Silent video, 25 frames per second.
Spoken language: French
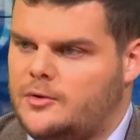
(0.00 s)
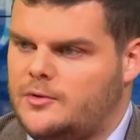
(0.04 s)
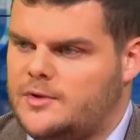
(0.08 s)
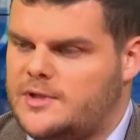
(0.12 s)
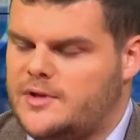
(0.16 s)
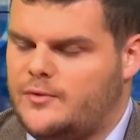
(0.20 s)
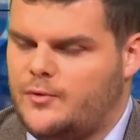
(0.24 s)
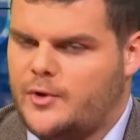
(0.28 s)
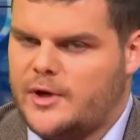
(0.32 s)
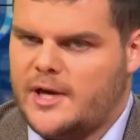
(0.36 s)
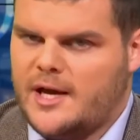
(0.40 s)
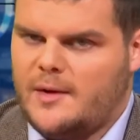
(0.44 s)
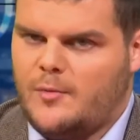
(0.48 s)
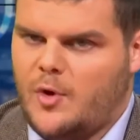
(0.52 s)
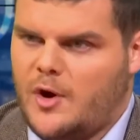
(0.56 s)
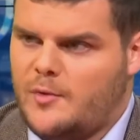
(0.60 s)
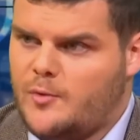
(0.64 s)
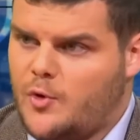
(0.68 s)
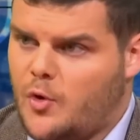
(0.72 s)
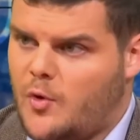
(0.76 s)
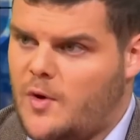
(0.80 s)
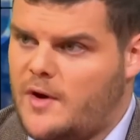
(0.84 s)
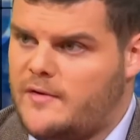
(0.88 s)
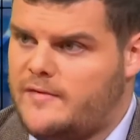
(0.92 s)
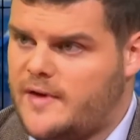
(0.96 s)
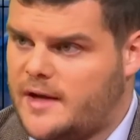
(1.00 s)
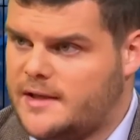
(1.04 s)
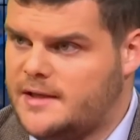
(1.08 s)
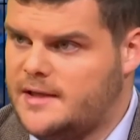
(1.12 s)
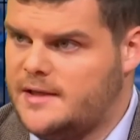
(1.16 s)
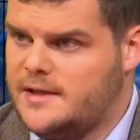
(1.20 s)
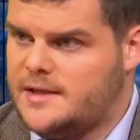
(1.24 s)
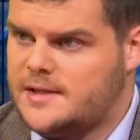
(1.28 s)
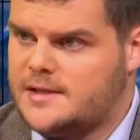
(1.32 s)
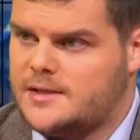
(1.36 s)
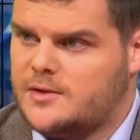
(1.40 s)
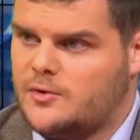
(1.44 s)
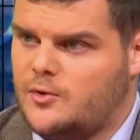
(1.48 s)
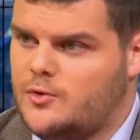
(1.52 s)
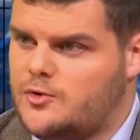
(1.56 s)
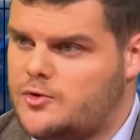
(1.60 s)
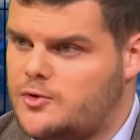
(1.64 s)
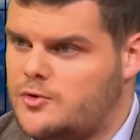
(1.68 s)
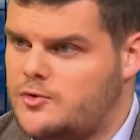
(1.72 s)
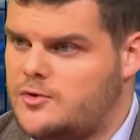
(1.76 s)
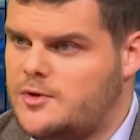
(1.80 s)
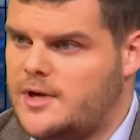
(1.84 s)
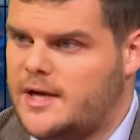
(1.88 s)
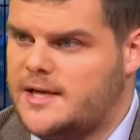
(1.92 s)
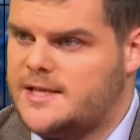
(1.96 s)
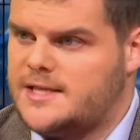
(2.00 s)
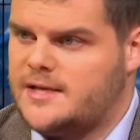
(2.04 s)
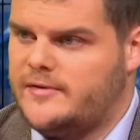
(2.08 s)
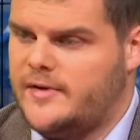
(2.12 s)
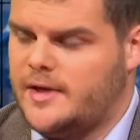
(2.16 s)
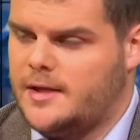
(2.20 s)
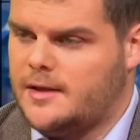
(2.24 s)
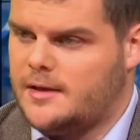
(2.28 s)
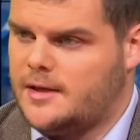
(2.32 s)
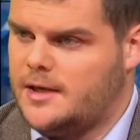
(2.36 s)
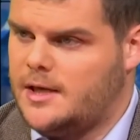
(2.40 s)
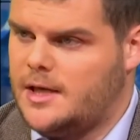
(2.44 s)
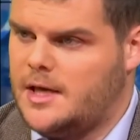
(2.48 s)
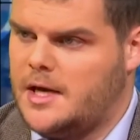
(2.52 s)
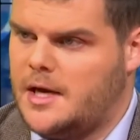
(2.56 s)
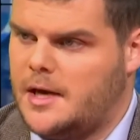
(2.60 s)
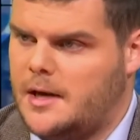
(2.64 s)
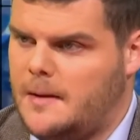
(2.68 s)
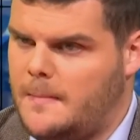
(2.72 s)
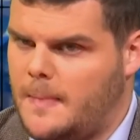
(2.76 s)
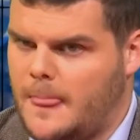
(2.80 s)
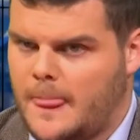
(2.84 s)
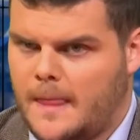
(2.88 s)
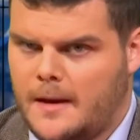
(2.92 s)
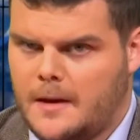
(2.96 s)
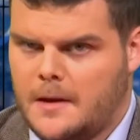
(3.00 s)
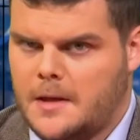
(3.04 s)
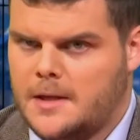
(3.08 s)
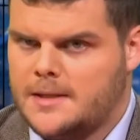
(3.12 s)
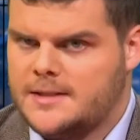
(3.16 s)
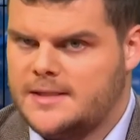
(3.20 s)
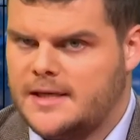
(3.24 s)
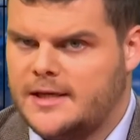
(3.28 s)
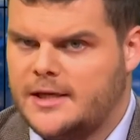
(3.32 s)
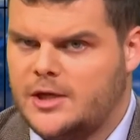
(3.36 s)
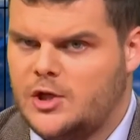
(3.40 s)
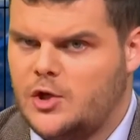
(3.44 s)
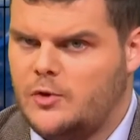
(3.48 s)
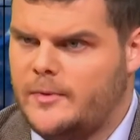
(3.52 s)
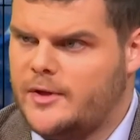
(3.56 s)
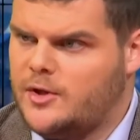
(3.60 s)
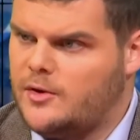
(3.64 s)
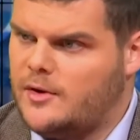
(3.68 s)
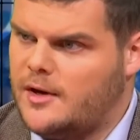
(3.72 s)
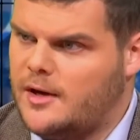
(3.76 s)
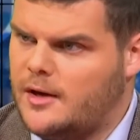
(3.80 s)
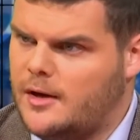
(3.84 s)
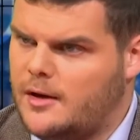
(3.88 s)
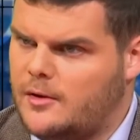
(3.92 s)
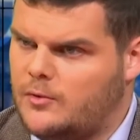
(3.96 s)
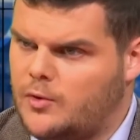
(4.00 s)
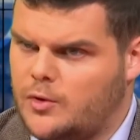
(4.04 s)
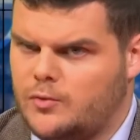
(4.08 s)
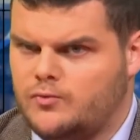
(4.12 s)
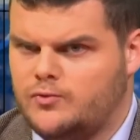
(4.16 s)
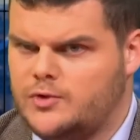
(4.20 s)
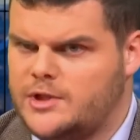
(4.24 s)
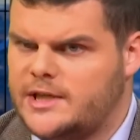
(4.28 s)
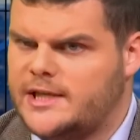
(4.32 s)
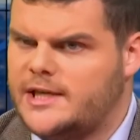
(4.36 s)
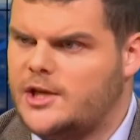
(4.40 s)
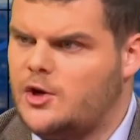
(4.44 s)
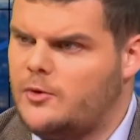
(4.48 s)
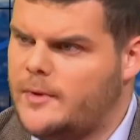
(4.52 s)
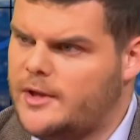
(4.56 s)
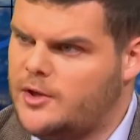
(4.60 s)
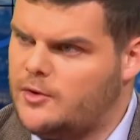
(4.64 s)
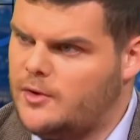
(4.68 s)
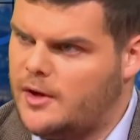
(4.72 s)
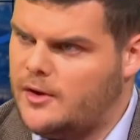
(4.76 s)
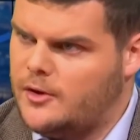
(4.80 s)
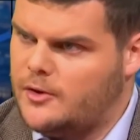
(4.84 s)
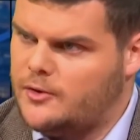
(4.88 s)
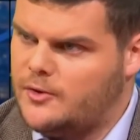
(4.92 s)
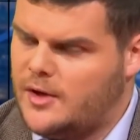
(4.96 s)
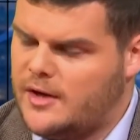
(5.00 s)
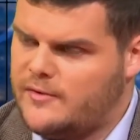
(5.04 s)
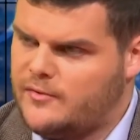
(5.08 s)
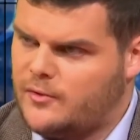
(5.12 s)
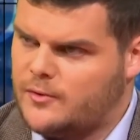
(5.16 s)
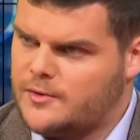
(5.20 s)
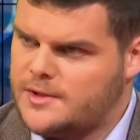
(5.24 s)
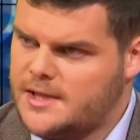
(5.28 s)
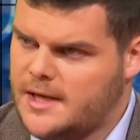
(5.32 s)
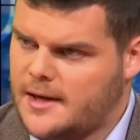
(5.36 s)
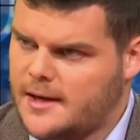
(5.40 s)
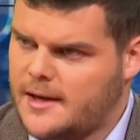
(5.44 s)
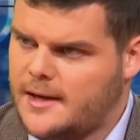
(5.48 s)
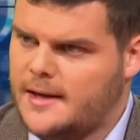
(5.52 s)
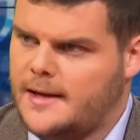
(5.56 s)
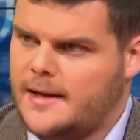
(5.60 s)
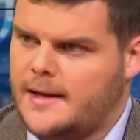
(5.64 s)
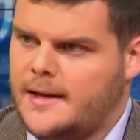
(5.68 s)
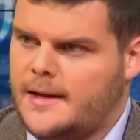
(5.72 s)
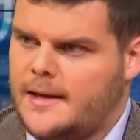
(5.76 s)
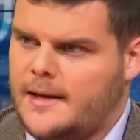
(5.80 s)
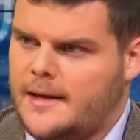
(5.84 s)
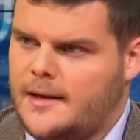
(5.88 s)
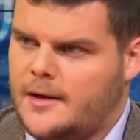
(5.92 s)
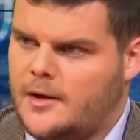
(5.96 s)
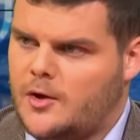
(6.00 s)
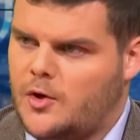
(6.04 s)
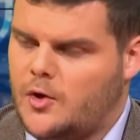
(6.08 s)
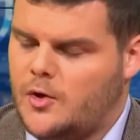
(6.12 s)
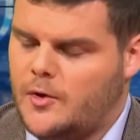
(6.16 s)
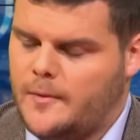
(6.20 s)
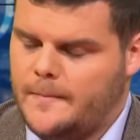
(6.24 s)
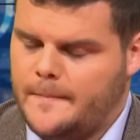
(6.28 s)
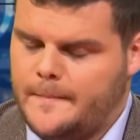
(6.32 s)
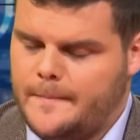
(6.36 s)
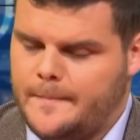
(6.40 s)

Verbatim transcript: Nous avons également un bureau à Vardenis, au sud du lac Sevan, qui est à 5 km de la, 10 km de la, frontière, et